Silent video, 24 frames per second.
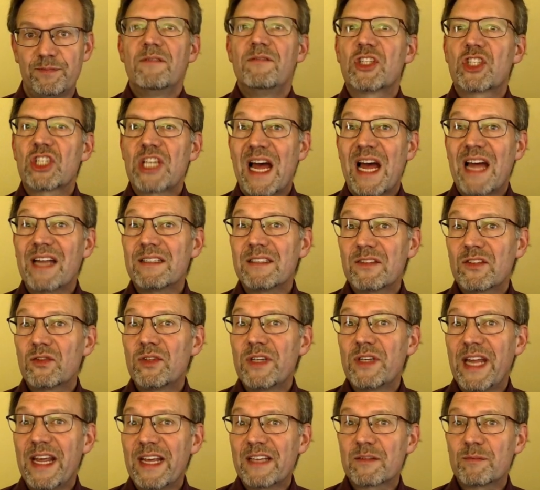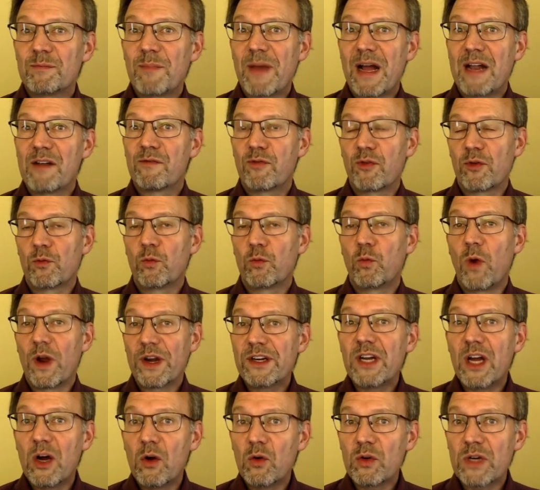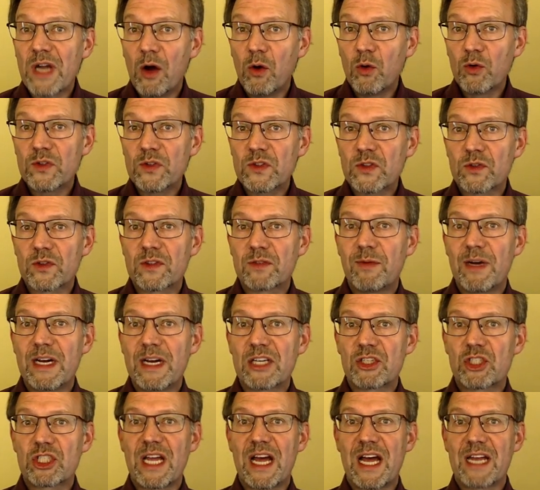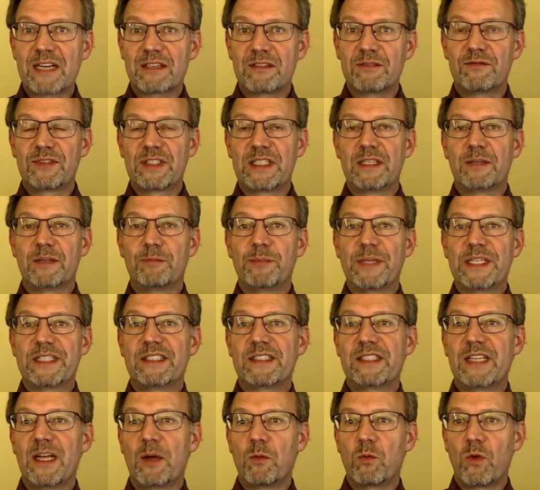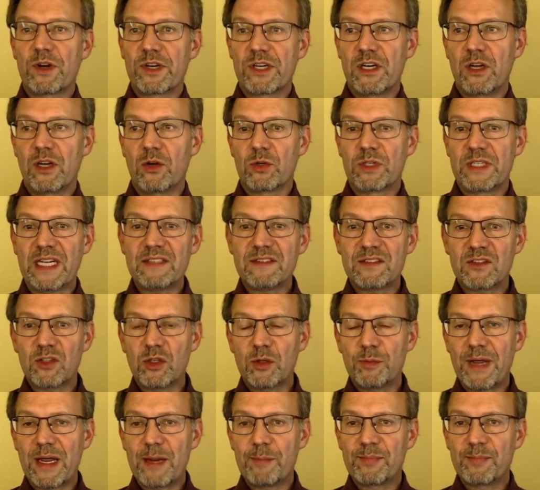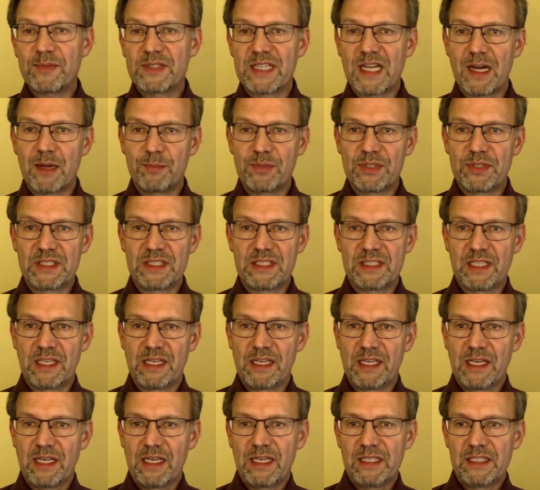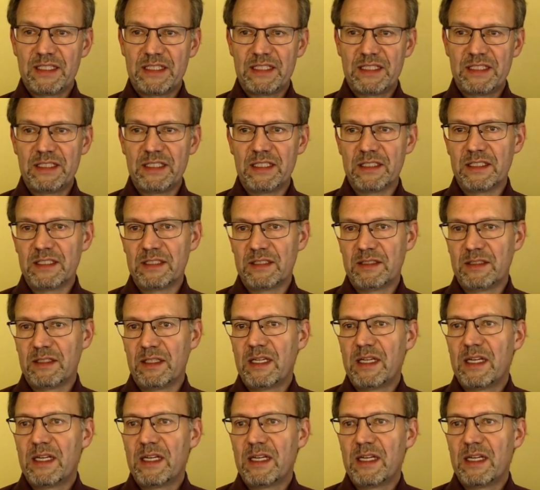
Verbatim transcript: Wir starten zunächst mal von OneNote aus und zwar starten wir mit der OneNote Desktop App, die habe ich hier